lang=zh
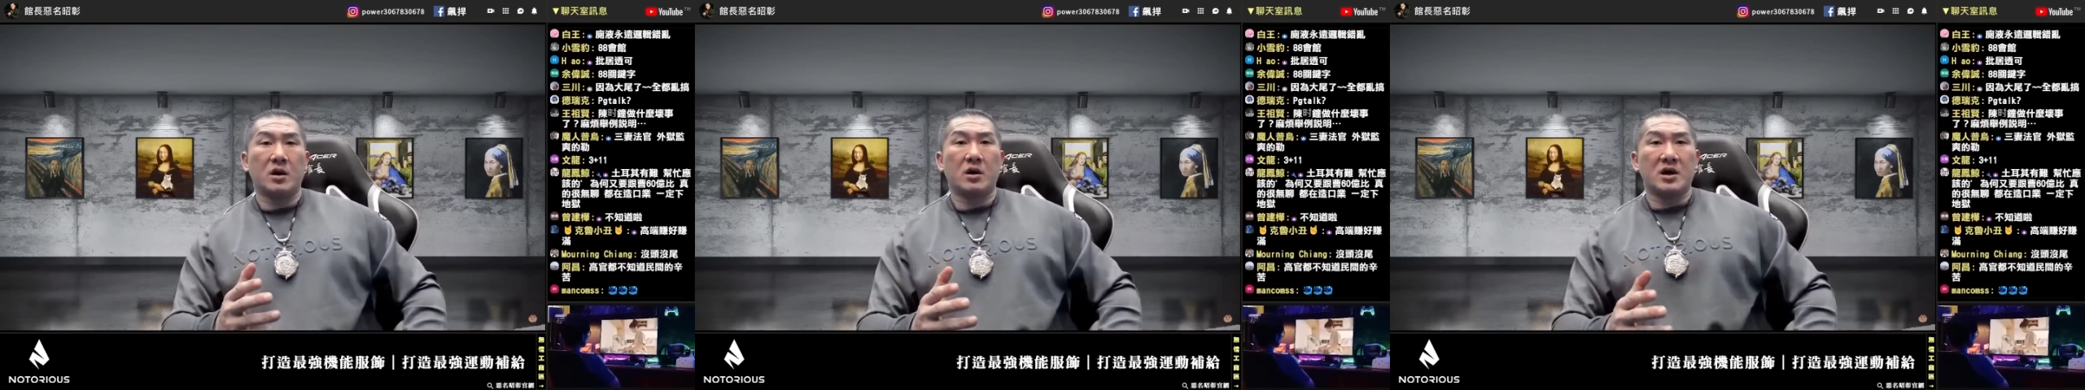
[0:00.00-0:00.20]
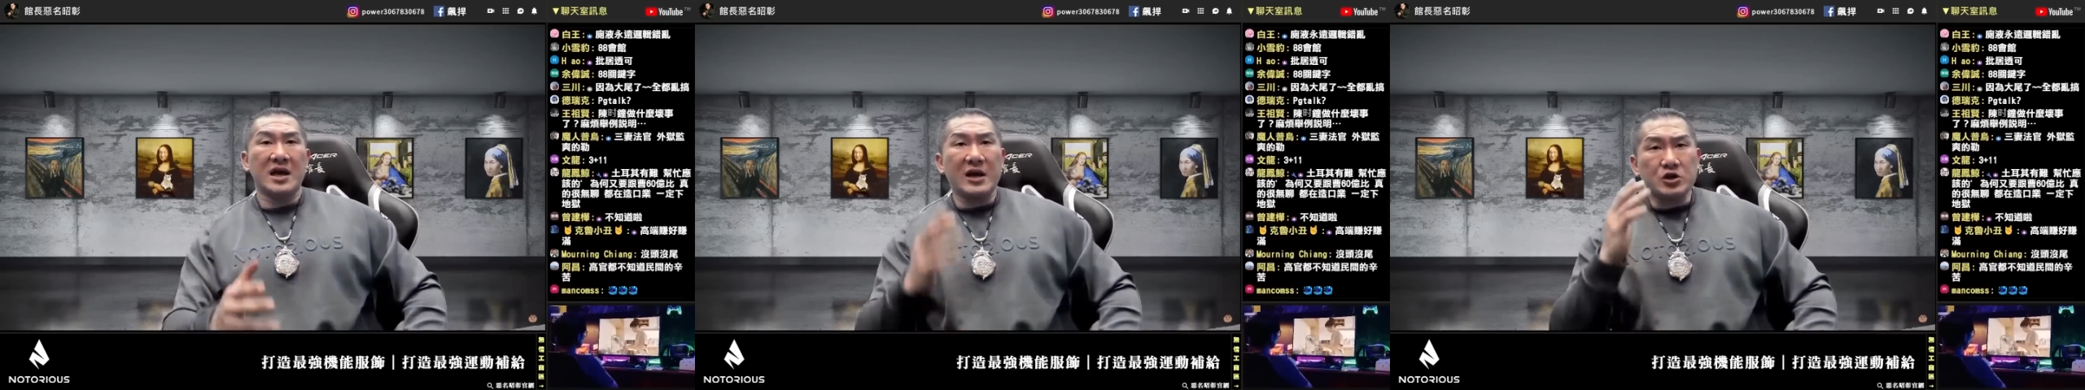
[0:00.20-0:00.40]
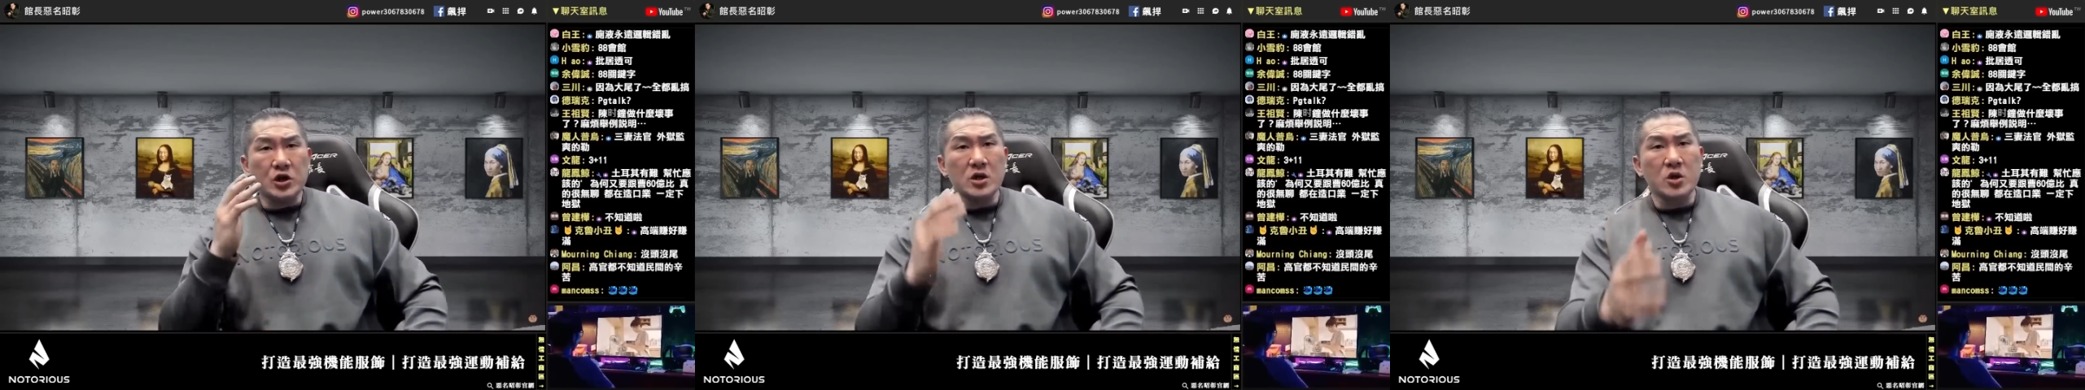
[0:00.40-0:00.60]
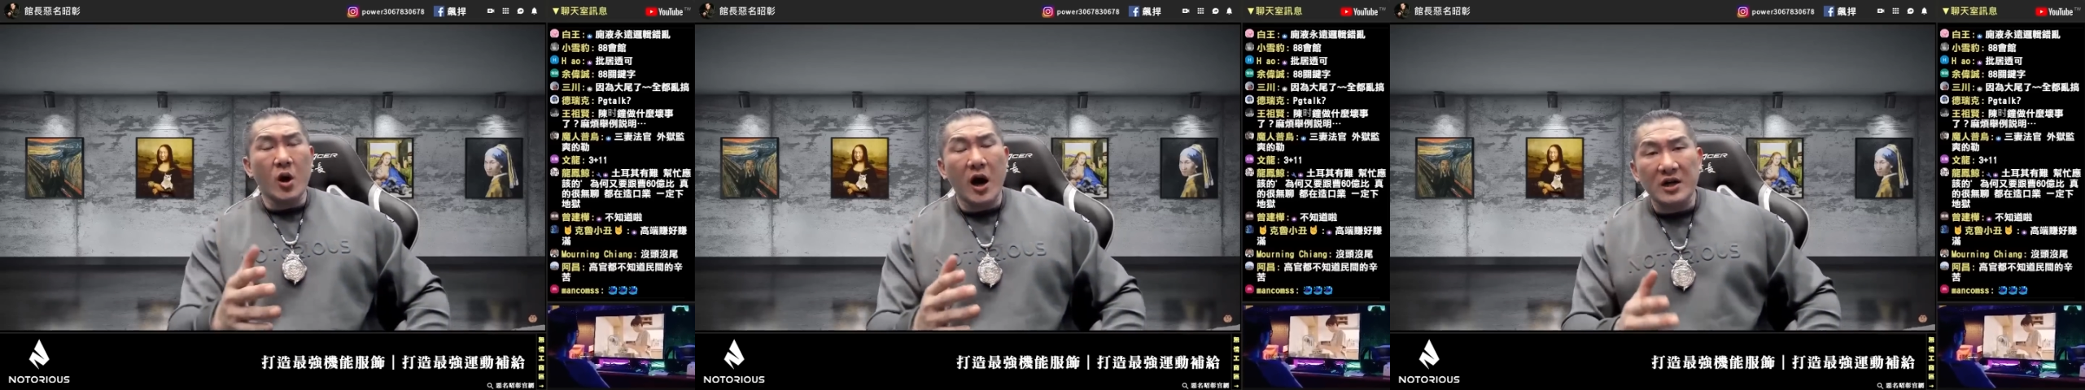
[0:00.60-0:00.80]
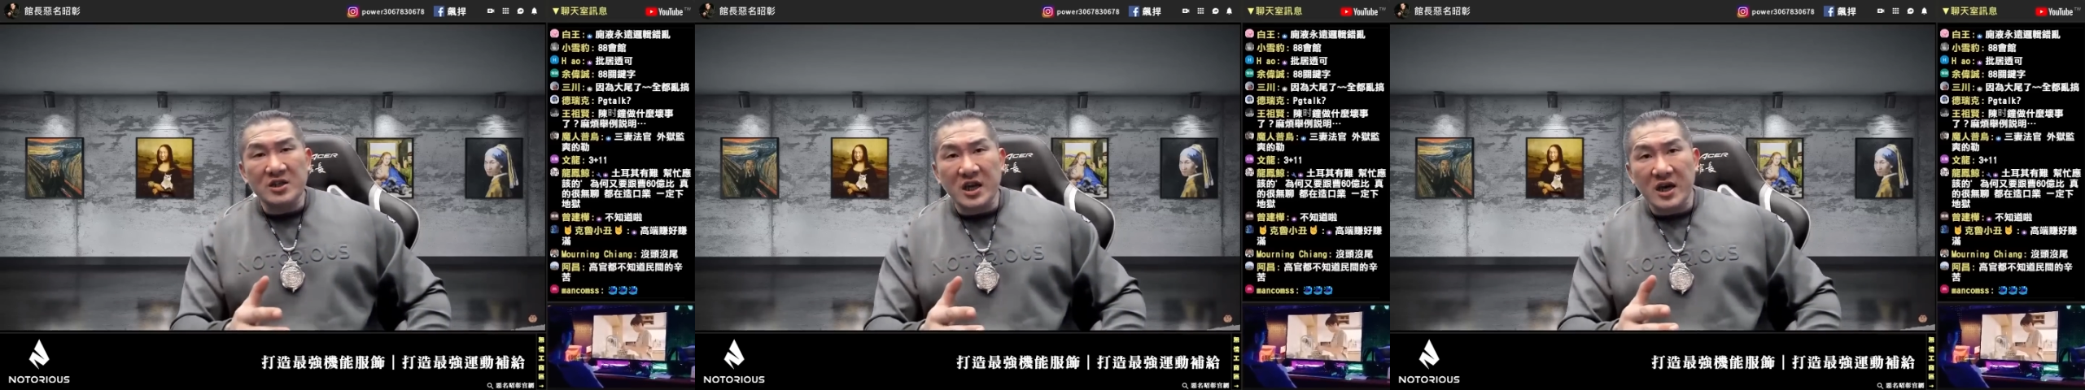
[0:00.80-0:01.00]
你要捐多
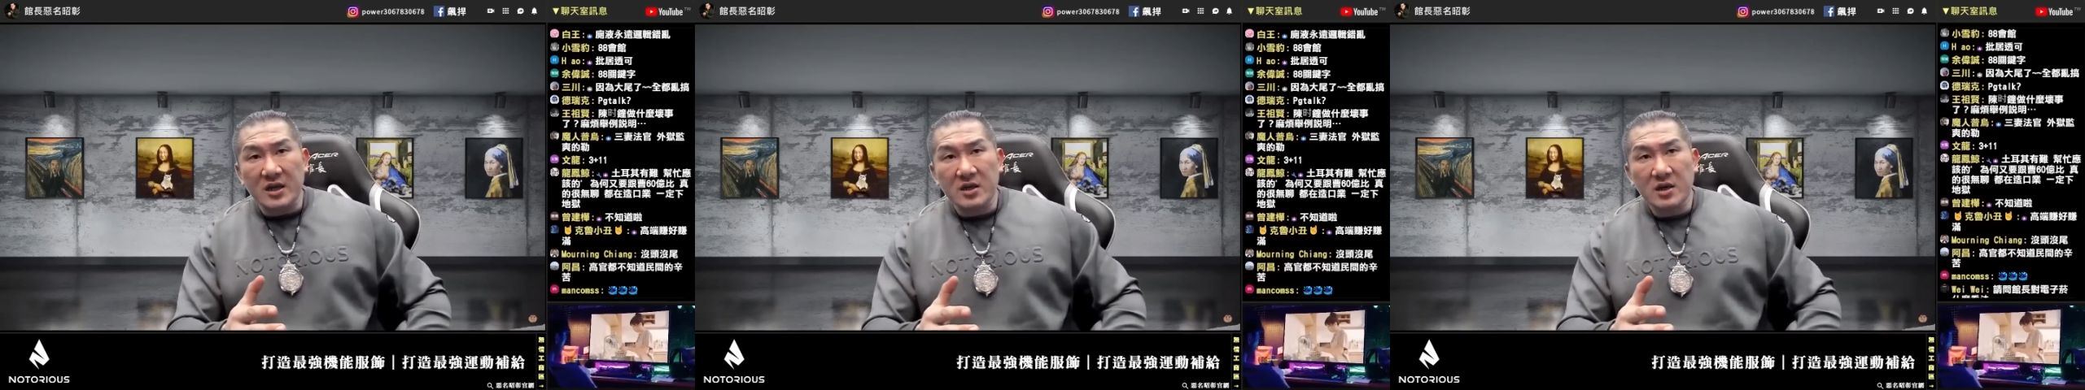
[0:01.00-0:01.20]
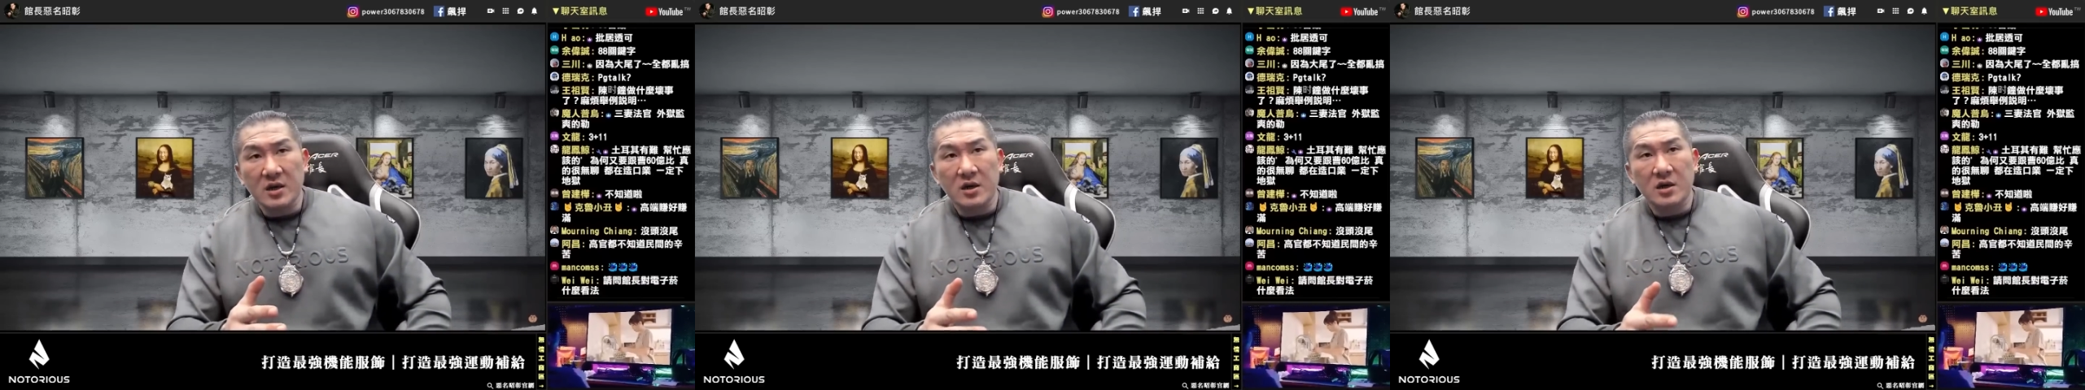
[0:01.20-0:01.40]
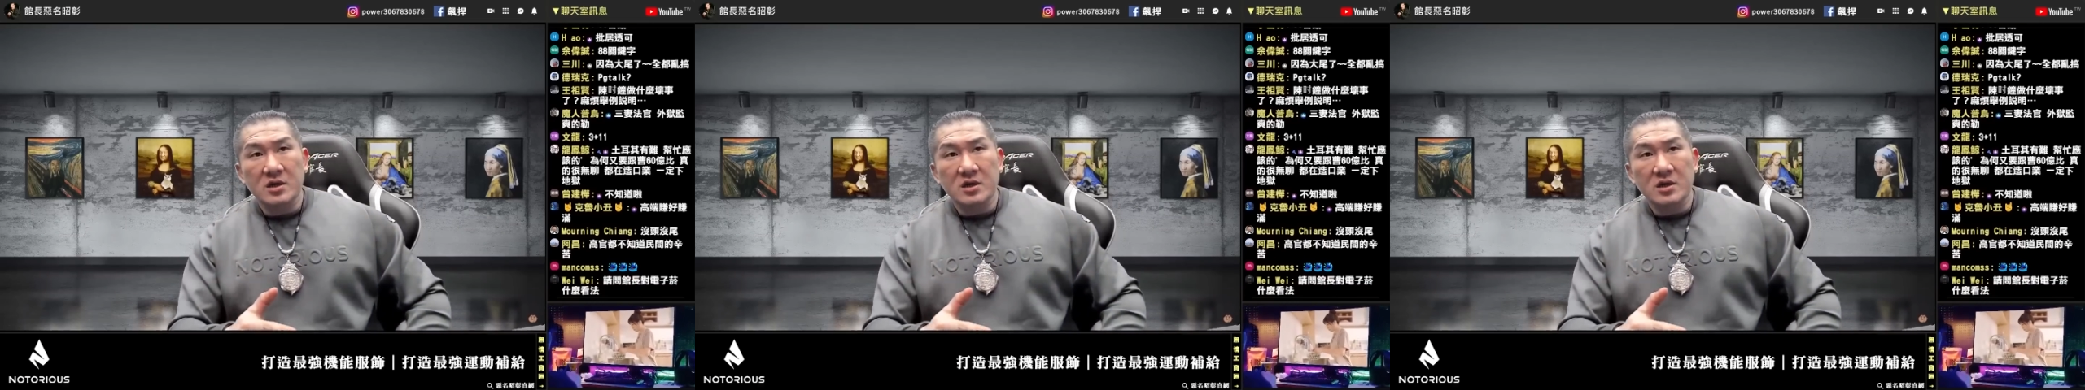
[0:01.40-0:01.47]
少钱，